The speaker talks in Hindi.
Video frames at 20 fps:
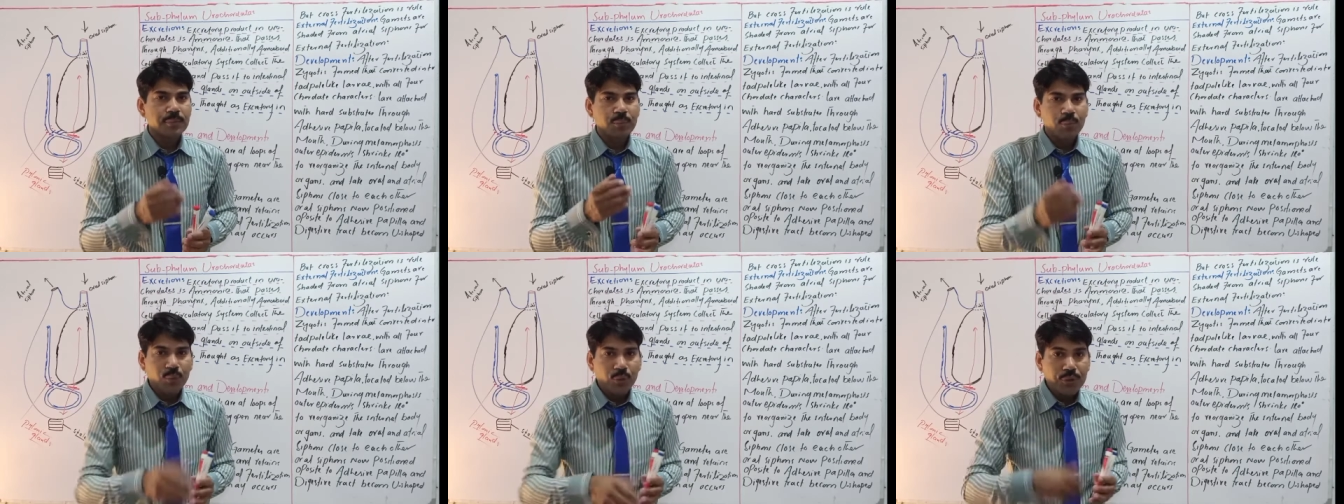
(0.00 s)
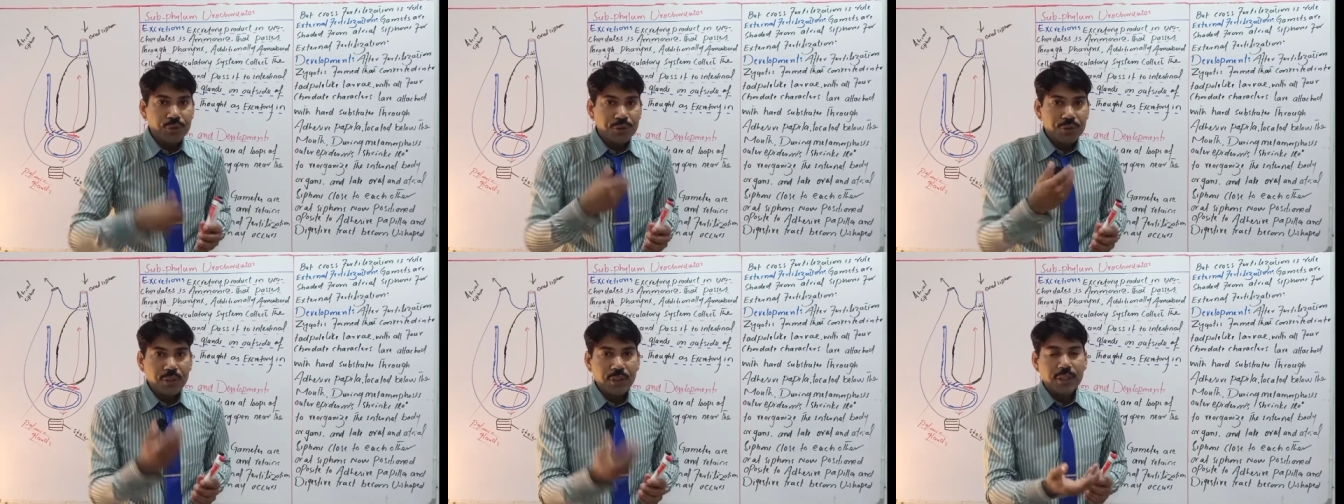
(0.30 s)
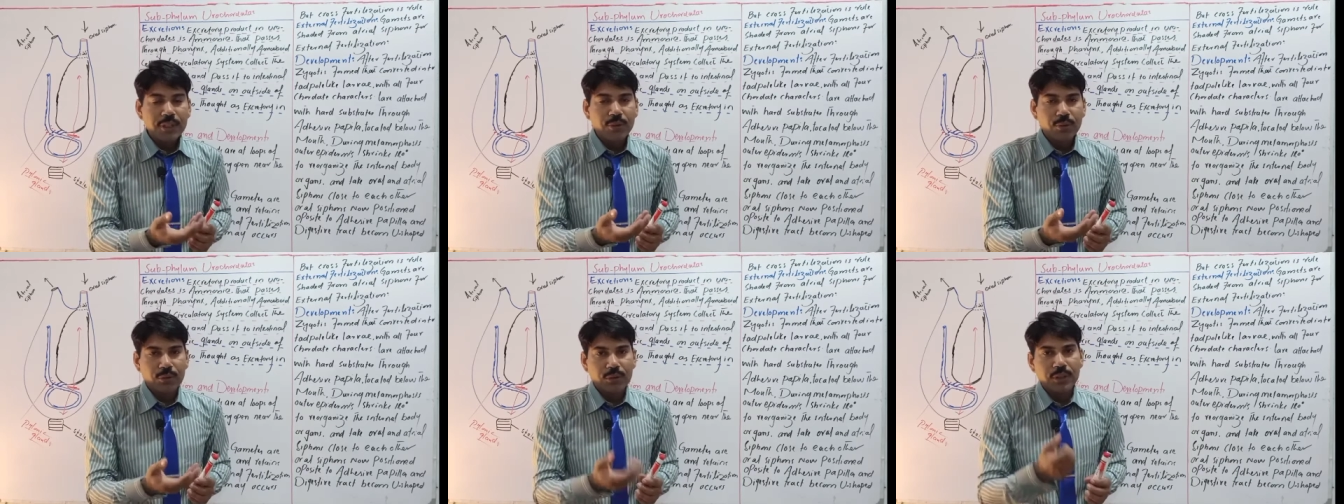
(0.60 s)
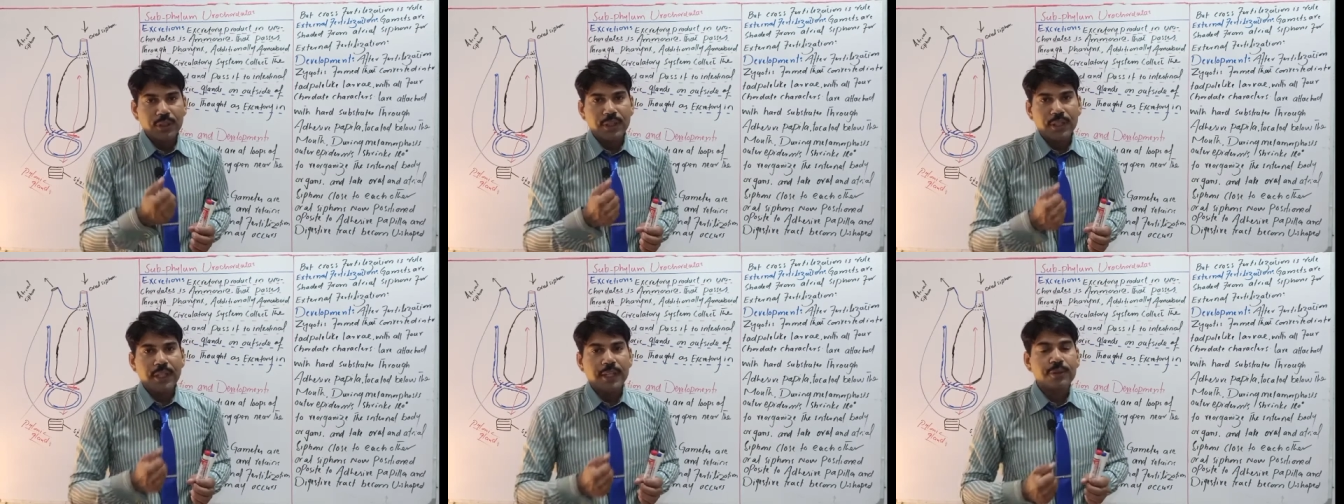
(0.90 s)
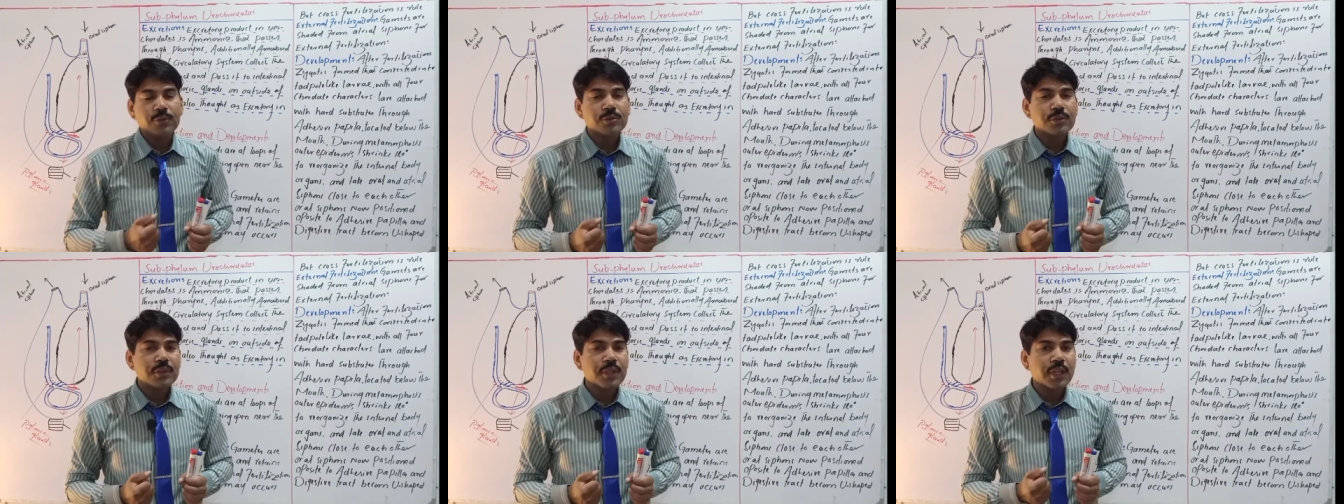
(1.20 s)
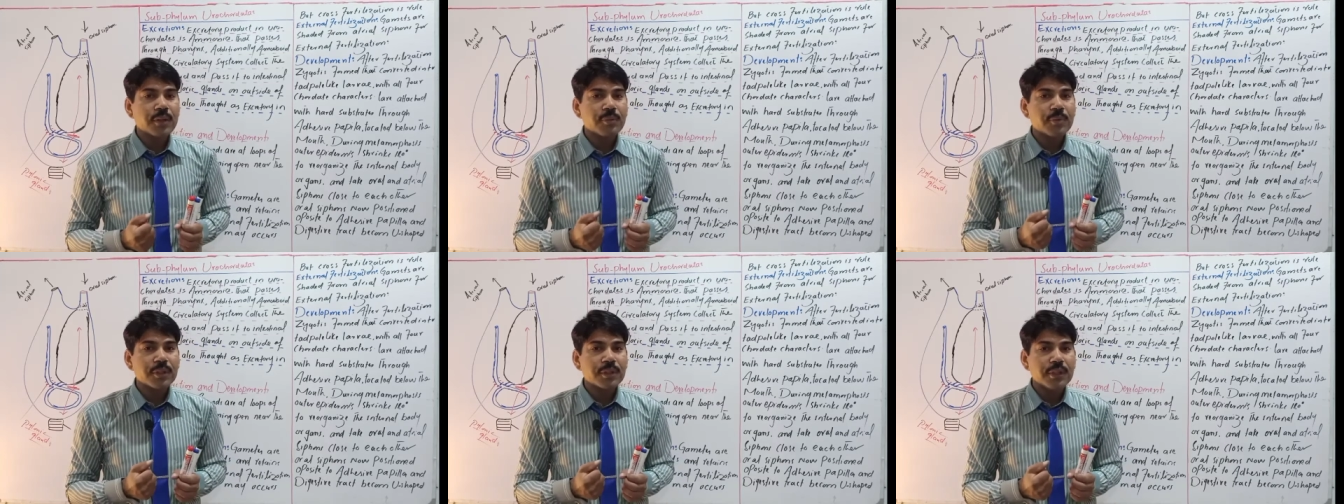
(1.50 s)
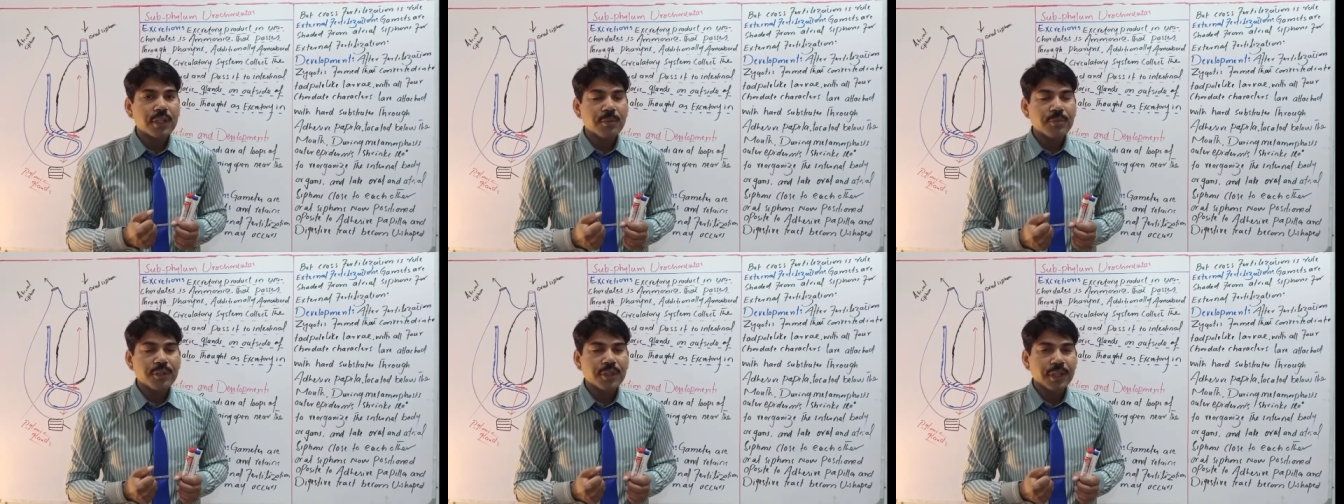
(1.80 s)
मोस्टली होती है उसका
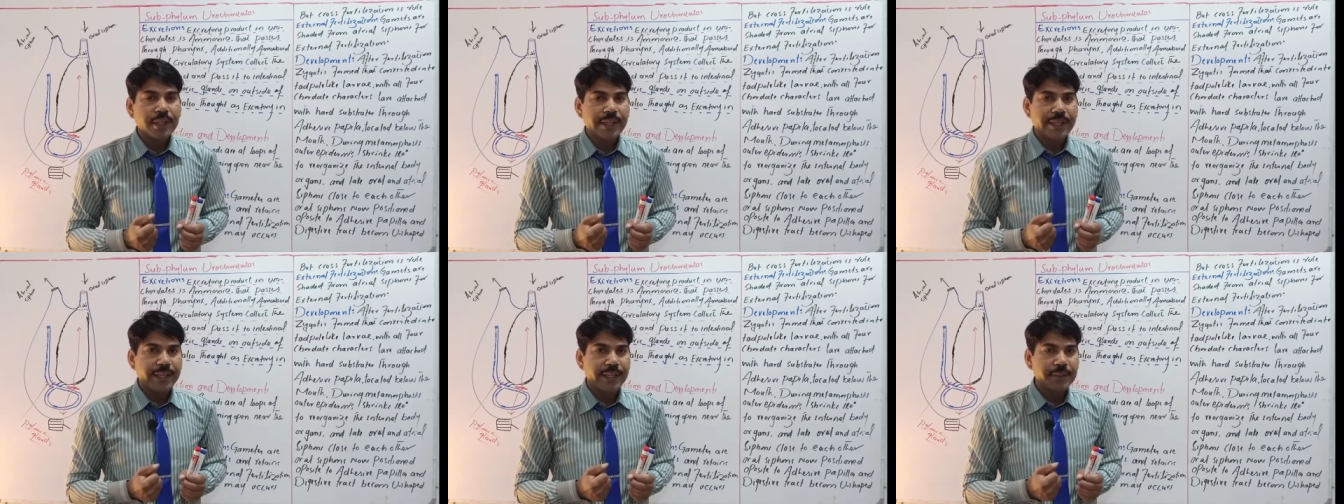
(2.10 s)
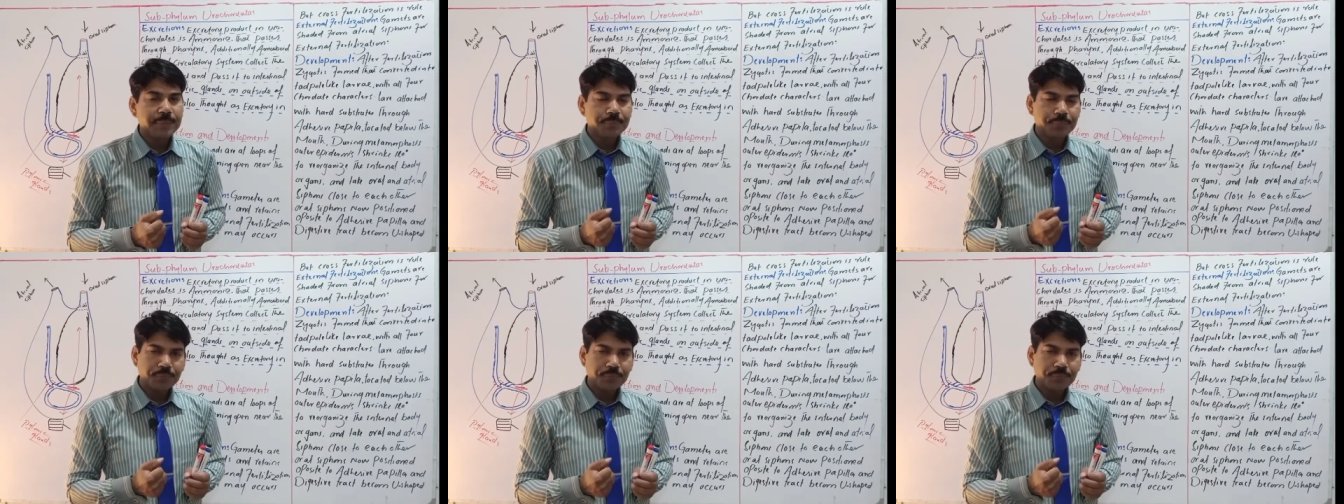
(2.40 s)
मतलब ये है